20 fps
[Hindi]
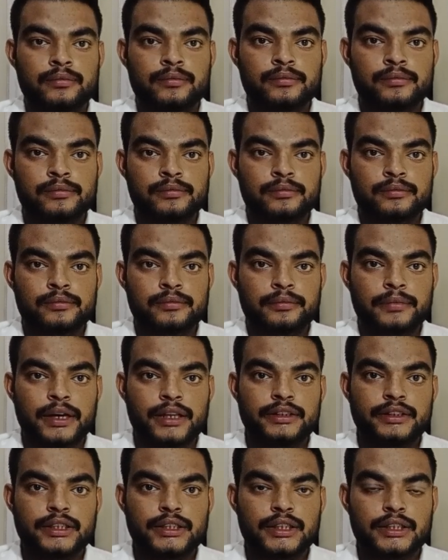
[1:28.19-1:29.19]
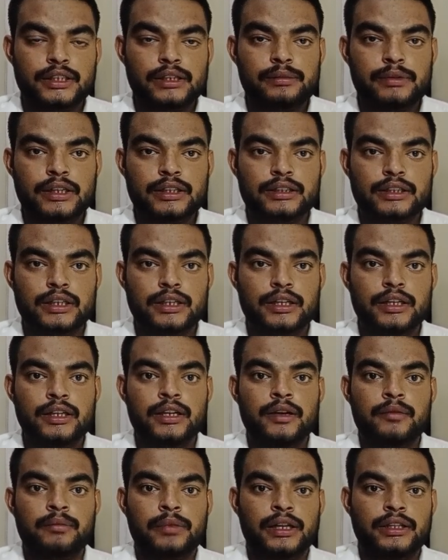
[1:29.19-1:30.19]
फल छेदक की बात करें फल
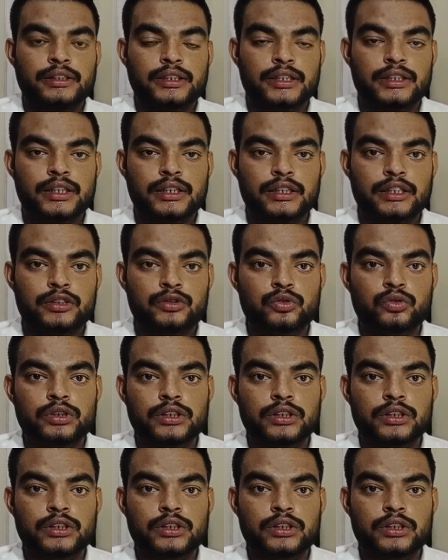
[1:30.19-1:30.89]
छेदक की सूढ़ियाँ